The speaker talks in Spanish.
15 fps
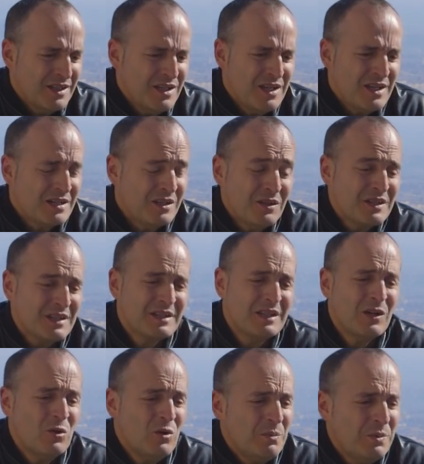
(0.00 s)
y este,
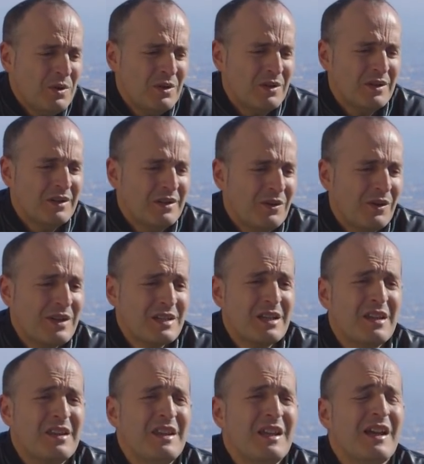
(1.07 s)
este grupo lo que
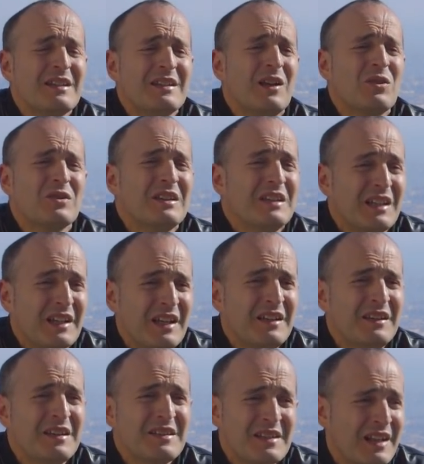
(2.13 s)
se dedica es a los
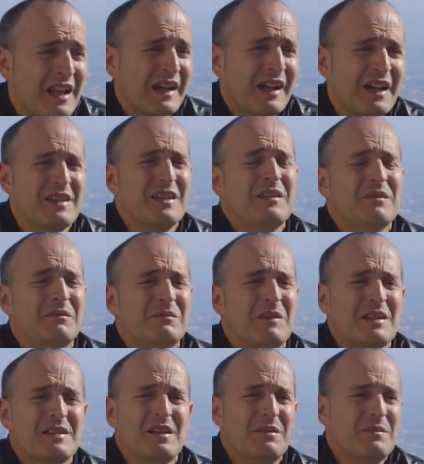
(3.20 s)
indigentes en la calle,
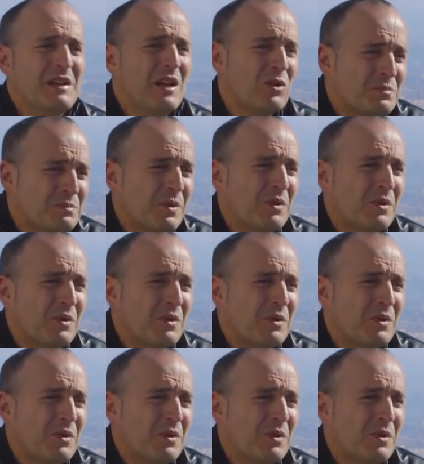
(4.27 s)
a servir a los